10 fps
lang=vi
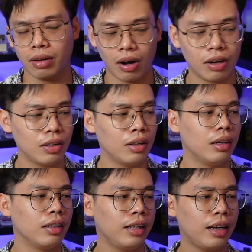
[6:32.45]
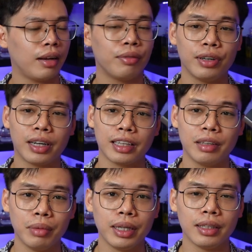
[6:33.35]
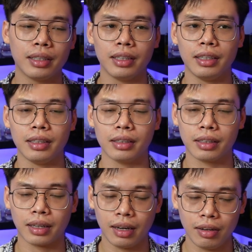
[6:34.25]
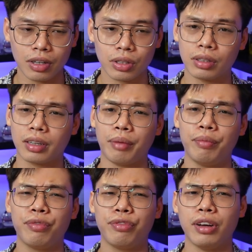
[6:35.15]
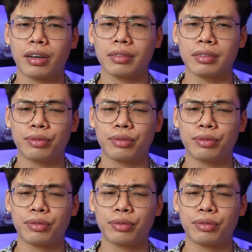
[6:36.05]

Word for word: đó nên là với cá nhân mình thì cái lựa cái việc